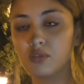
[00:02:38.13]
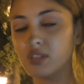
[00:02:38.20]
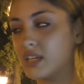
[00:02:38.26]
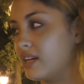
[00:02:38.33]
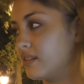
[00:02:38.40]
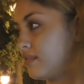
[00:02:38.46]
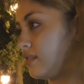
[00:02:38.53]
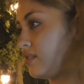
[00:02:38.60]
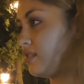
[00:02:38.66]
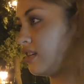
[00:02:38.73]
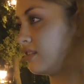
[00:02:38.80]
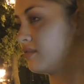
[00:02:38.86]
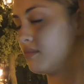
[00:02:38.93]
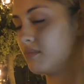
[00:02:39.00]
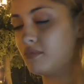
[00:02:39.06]
وصغار
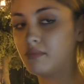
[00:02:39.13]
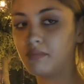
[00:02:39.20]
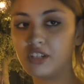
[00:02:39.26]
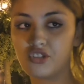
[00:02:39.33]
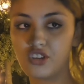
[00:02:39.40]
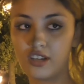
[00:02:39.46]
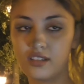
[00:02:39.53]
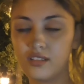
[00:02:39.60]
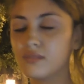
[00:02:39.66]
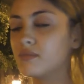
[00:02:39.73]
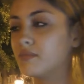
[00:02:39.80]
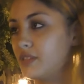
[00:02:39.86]
تتيتم وبرشا حس